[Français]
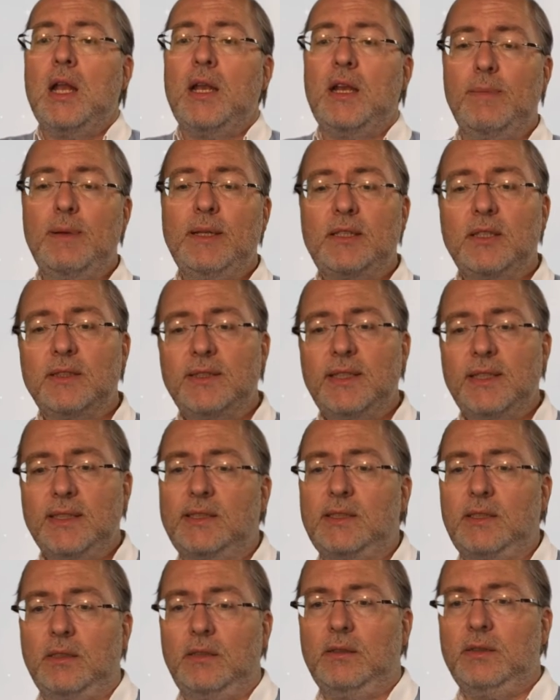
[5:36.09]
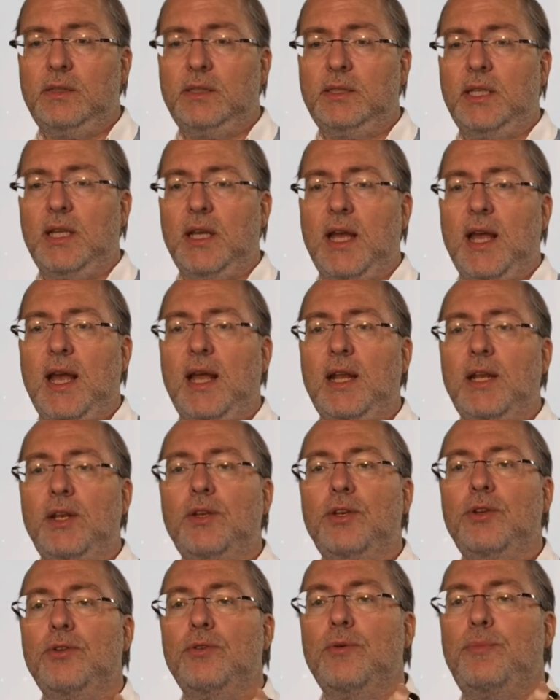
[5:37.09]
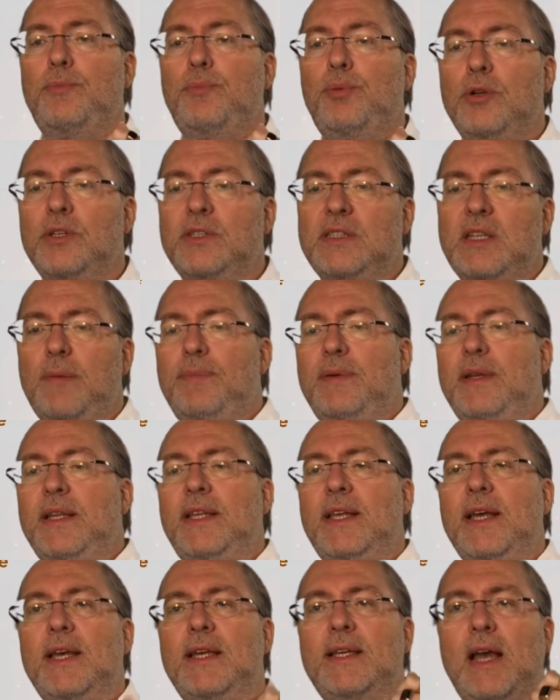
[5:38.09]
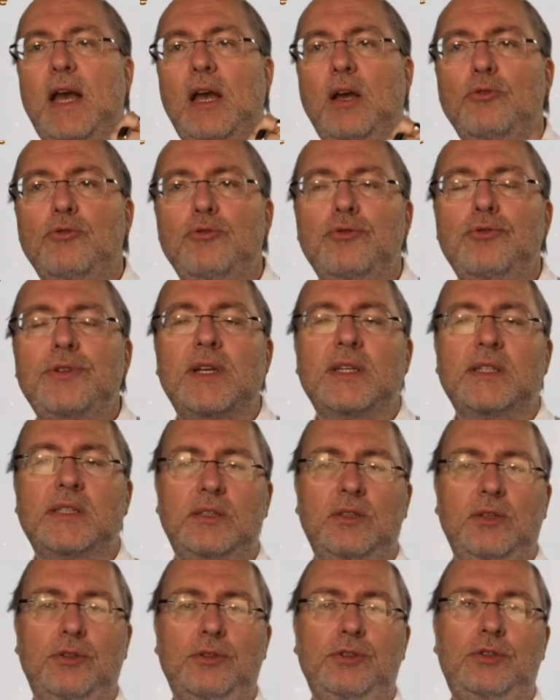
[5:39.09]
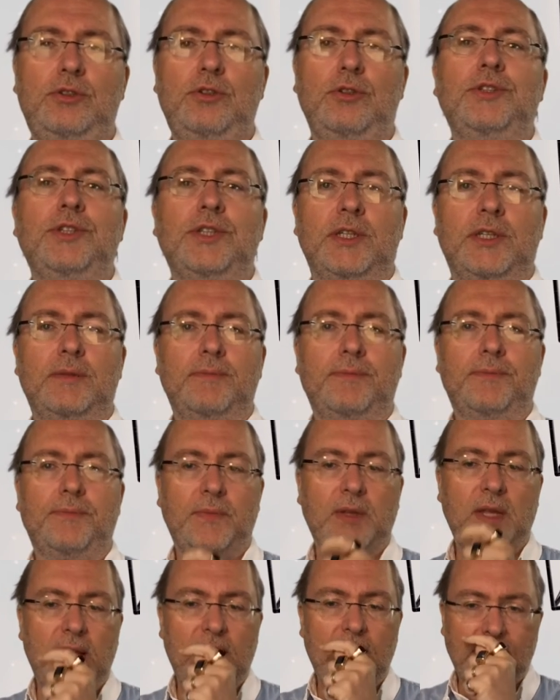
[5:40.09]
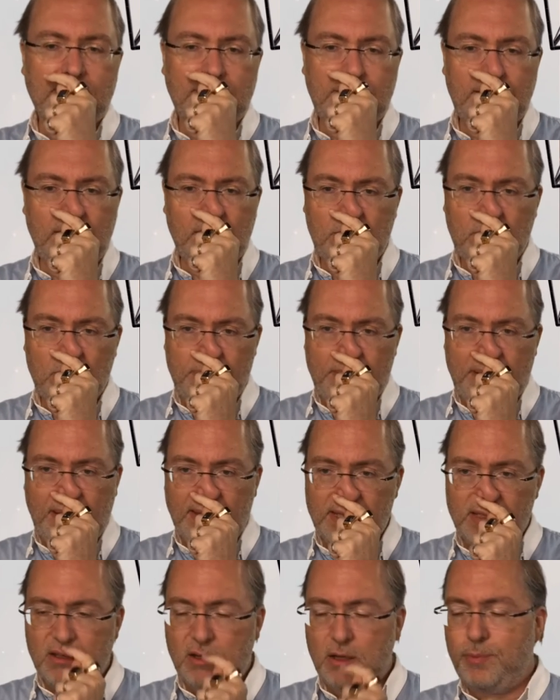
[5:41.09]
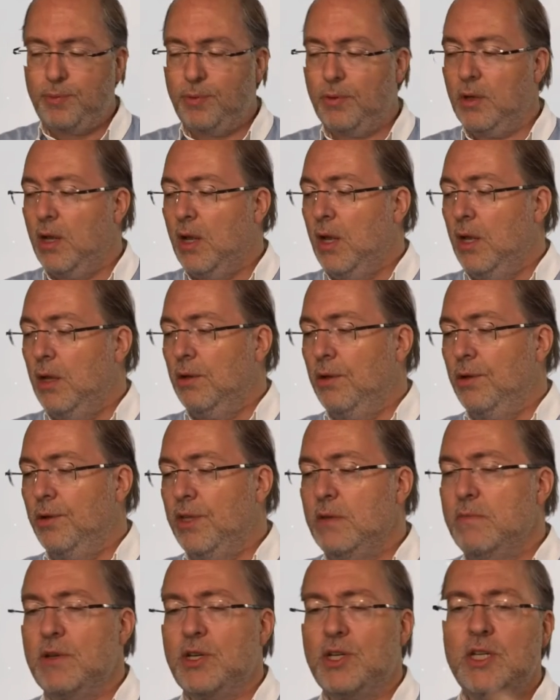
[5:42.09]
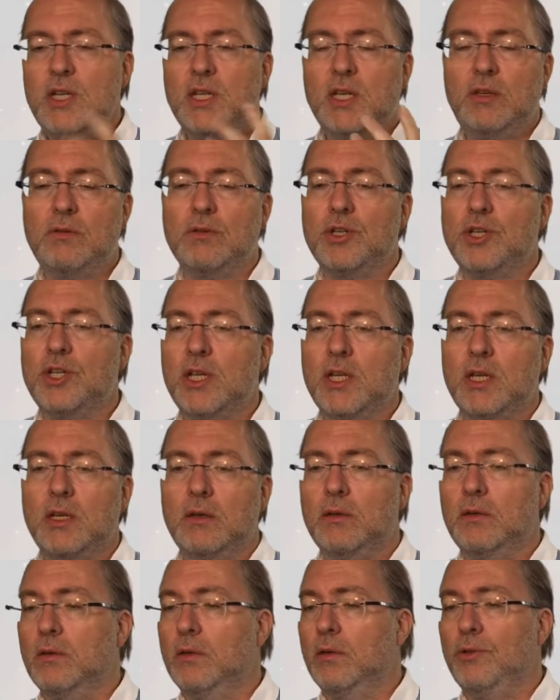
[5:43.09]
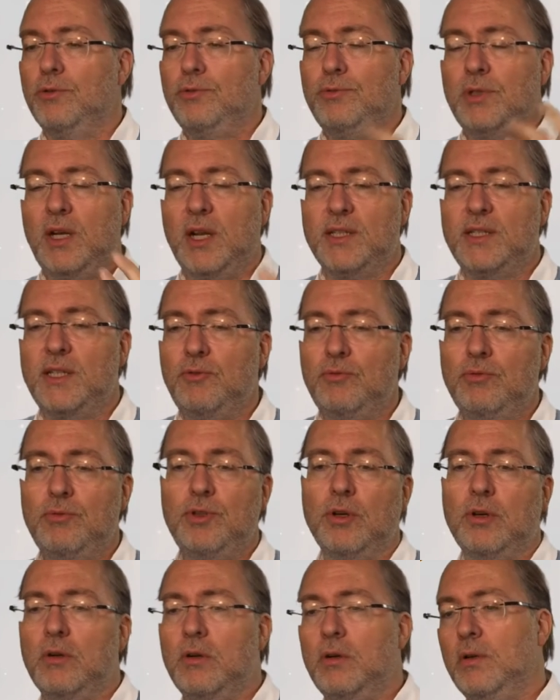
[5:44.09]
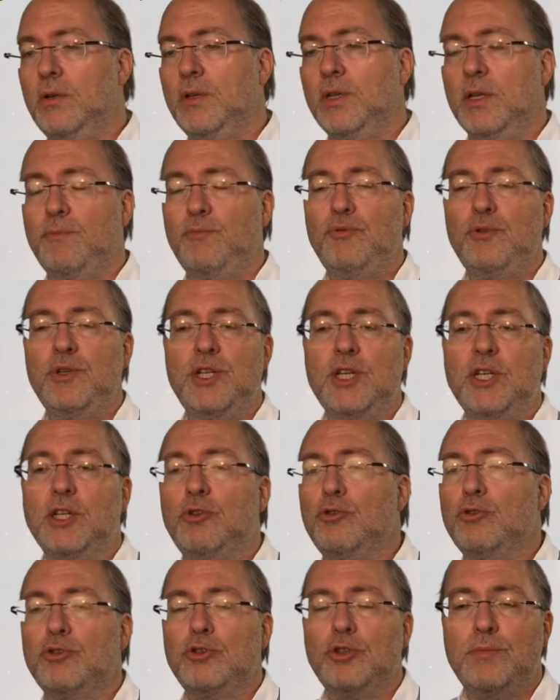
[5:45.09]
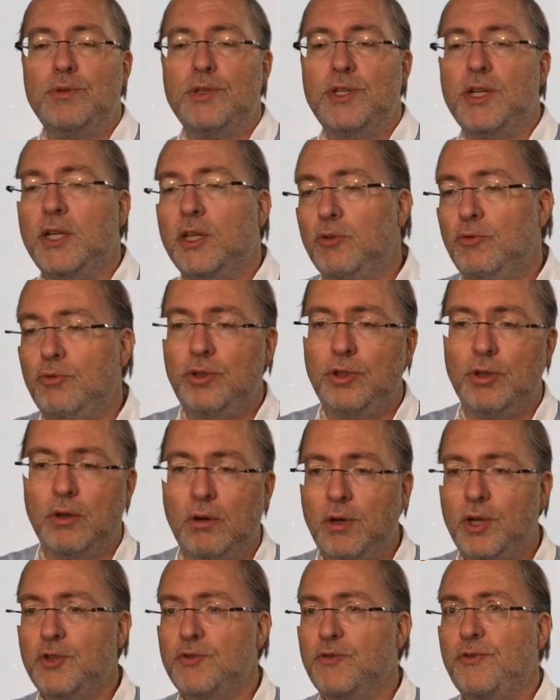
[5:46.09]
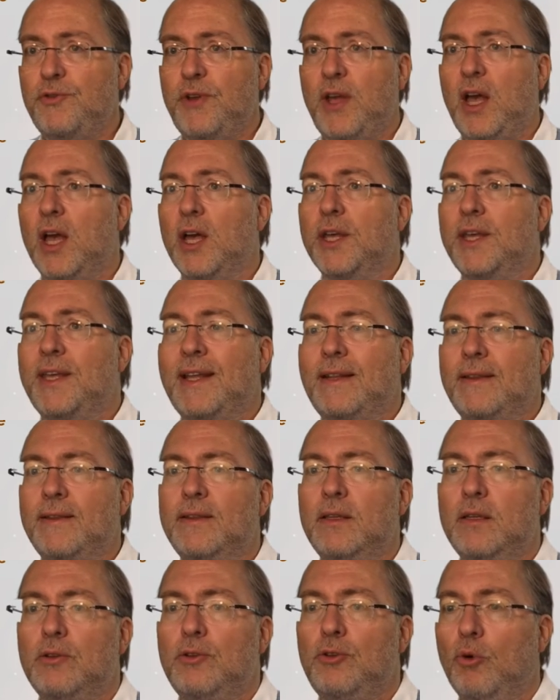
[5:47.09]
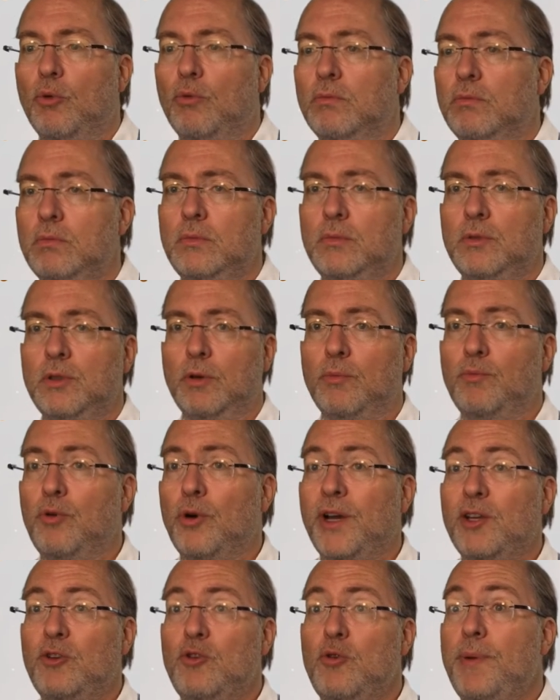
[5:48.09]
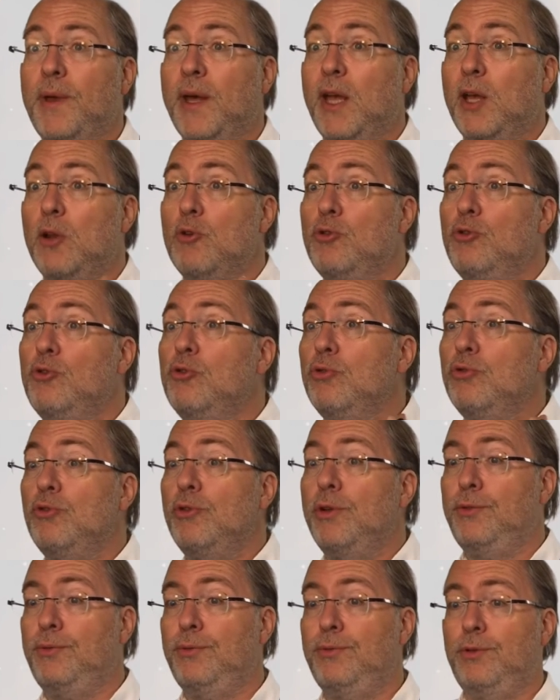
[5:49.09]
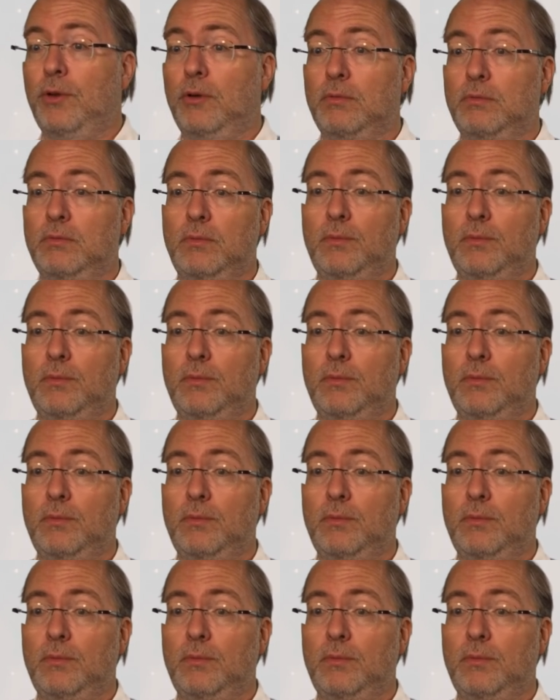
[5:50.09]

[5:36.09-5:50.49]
La méthode d'instance, elle ne peut s'appliquer qu'à une instance donnée. C'est-à-dire que par exemple, euh, imaginez que j'ai euh, une classe étudiant et puis j'ai deux objets étudiants et je veux faire un get nom pour récupérer le nom de l'étudiant.